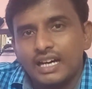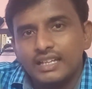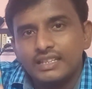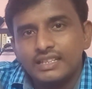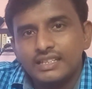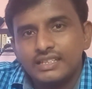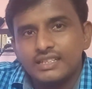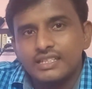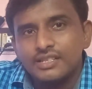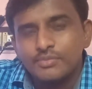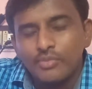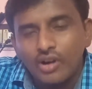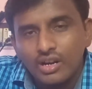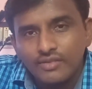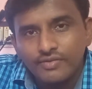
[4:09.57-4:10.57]
அதர்
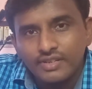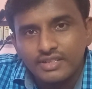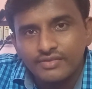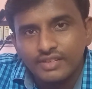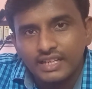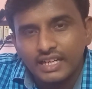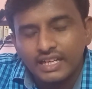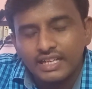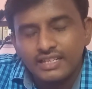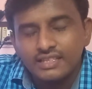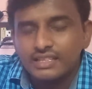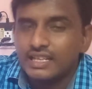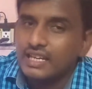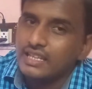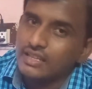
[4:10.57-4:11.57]
ஸ்மால் ஃபிஷ்
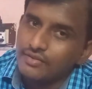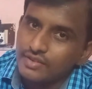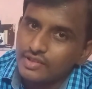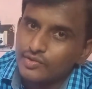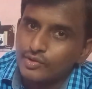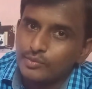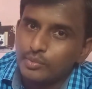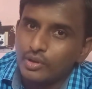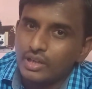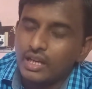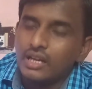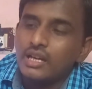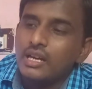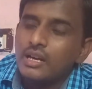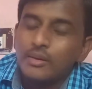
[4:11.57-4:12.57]
வெரைட்டிஸ்க்கெலாம் இந்த ஃபிஷ் ஃபுட்
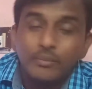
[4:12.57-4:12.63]
போடலாம்